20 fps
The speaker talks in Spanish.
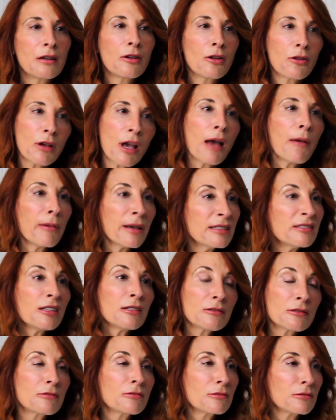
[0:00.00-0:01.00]
creo que a
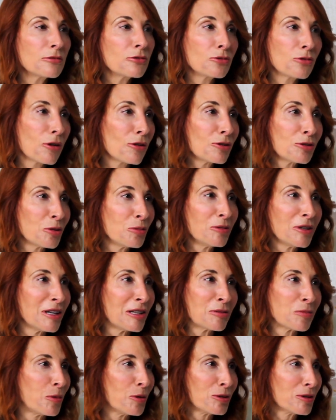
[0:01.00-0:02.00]
veces solo somos
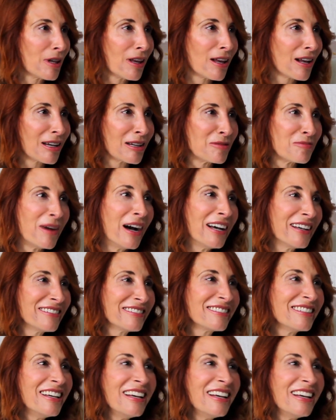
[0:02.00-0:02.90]
la esposa de alguien más